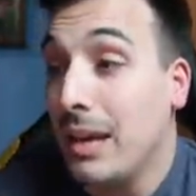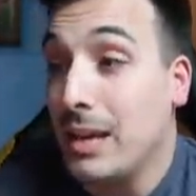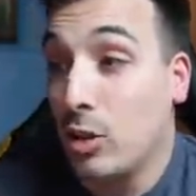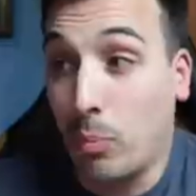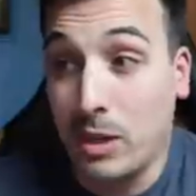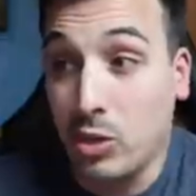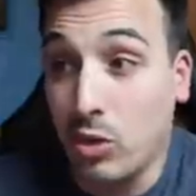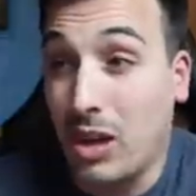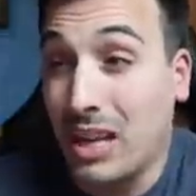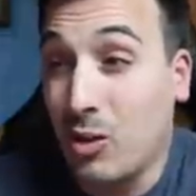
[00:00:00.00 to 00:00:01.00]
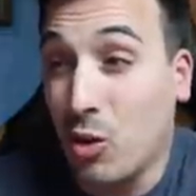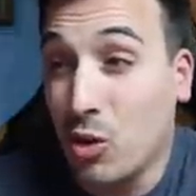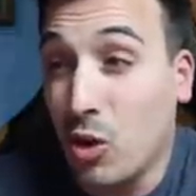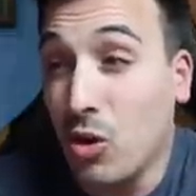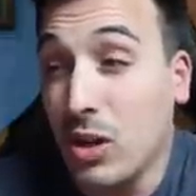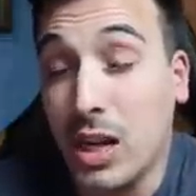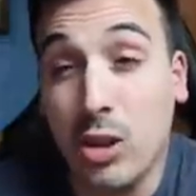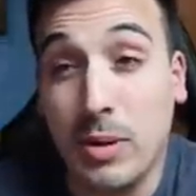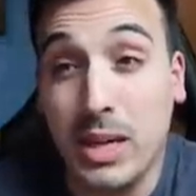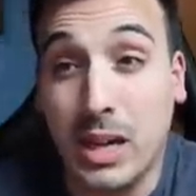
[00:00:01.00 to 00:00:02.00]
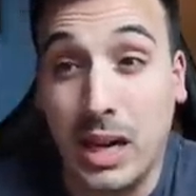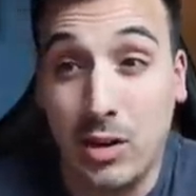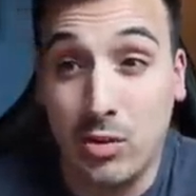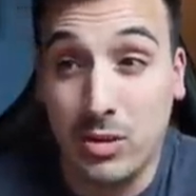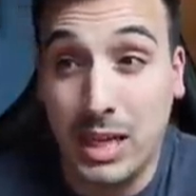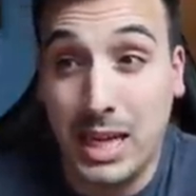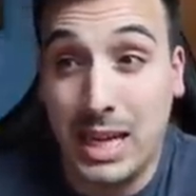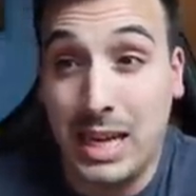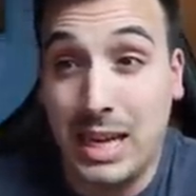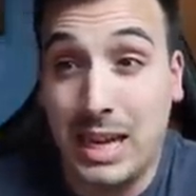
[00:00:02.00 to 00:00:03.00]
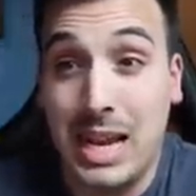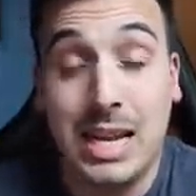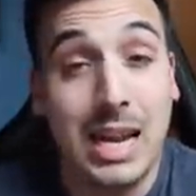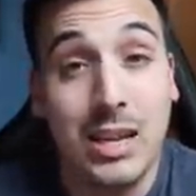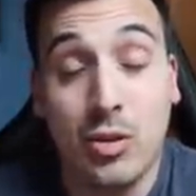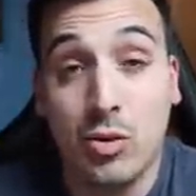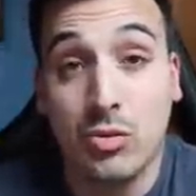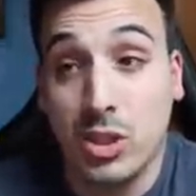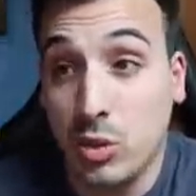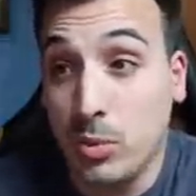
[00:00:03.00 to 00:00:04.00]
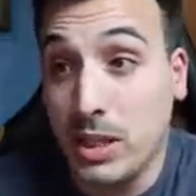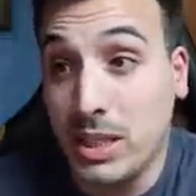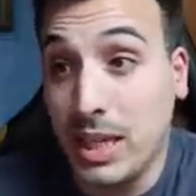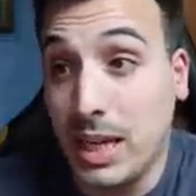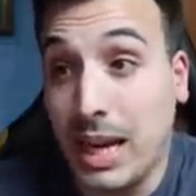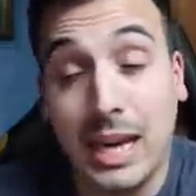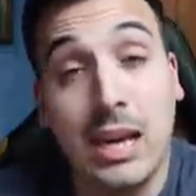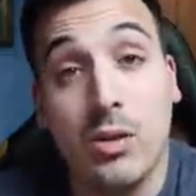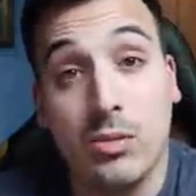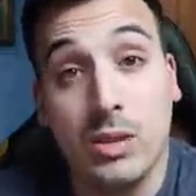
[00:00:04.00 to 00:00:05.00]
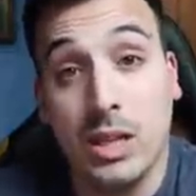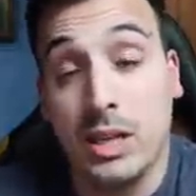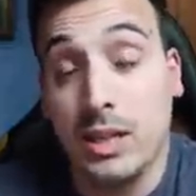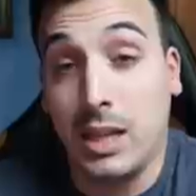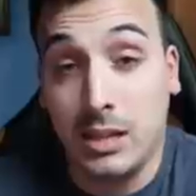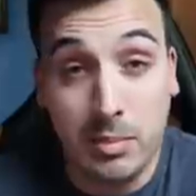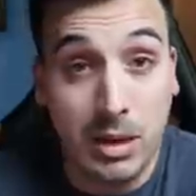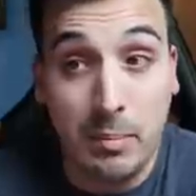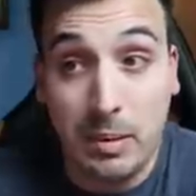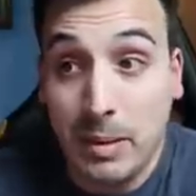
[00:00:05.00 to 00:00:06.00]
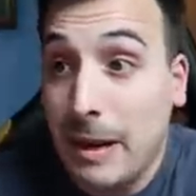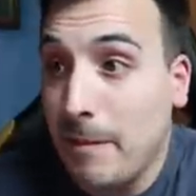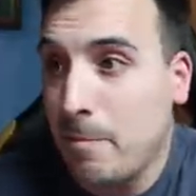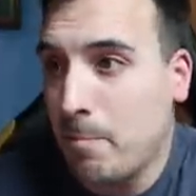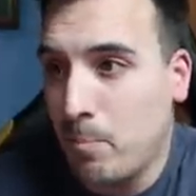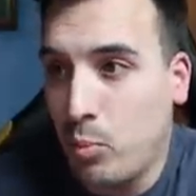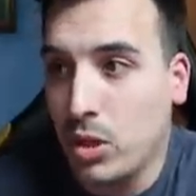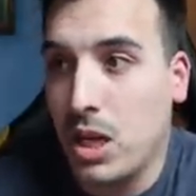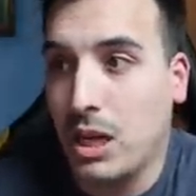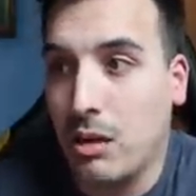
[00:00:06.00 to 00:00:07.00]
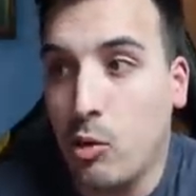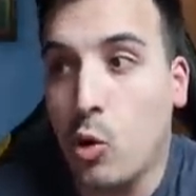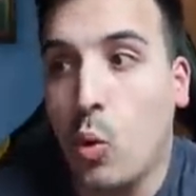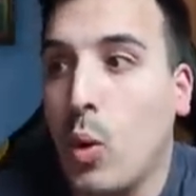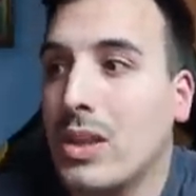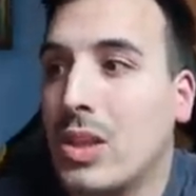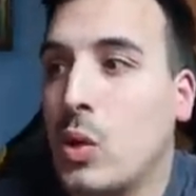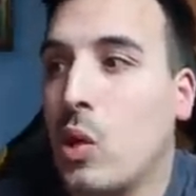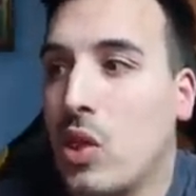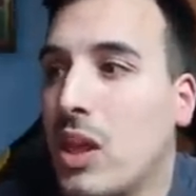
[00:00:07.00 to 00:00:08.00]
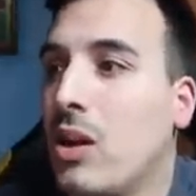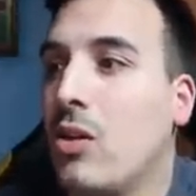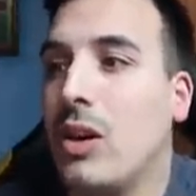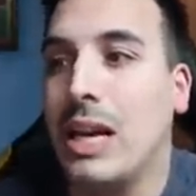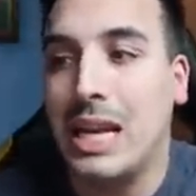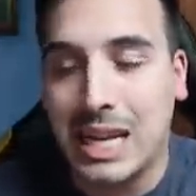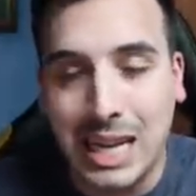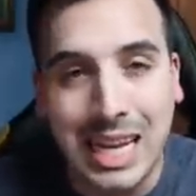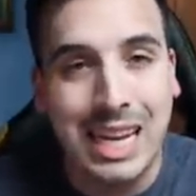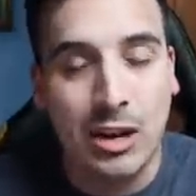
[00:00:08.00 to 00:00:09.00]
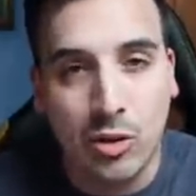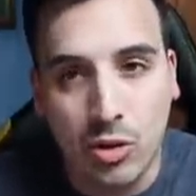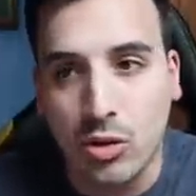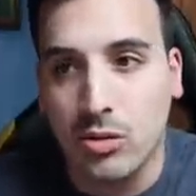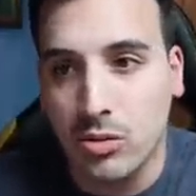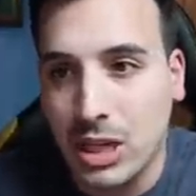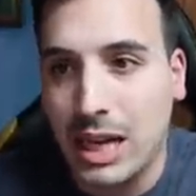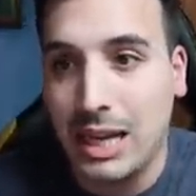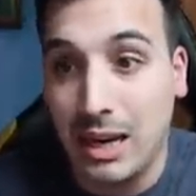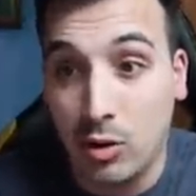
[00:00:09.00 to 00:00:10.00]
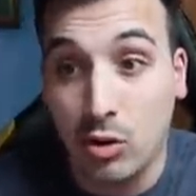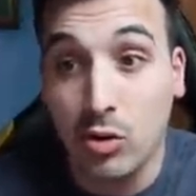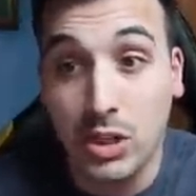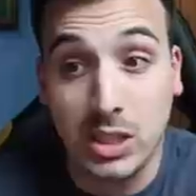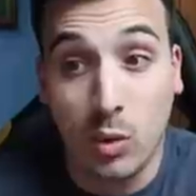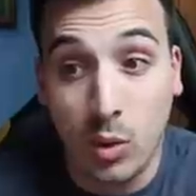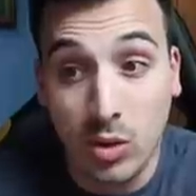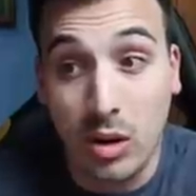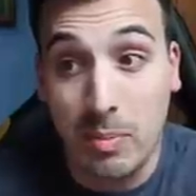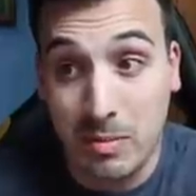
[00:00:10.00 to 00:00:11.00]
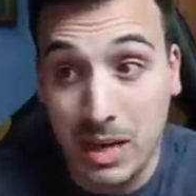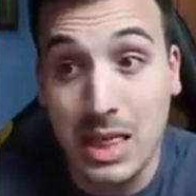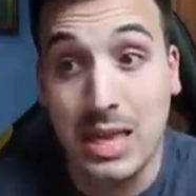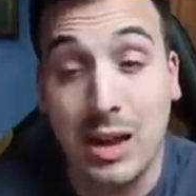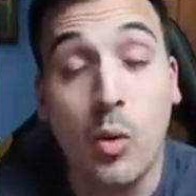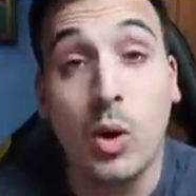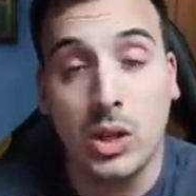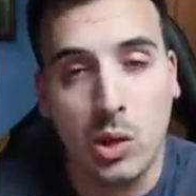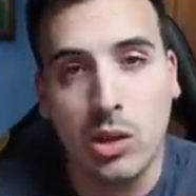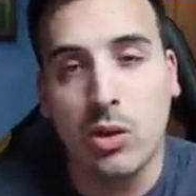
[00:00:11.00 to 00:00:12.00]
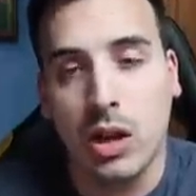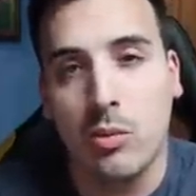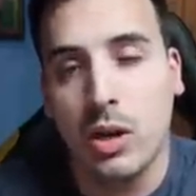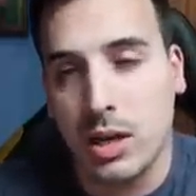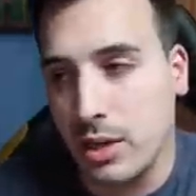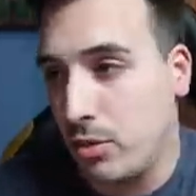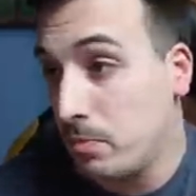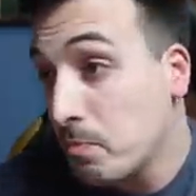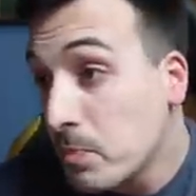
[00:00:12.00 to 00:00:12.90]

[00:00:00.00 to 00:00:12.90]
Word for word: Sorpresón, Alcorcón, Rayo Vallecano. Eh, el Rayo, si hubiese ganado, ya estaría también en primera. Pues le clavó 4-0 el, el Alcorcón. O sea, el Alcorcón que se está jugando la permanencia. 4-0 y clavó al Rayo.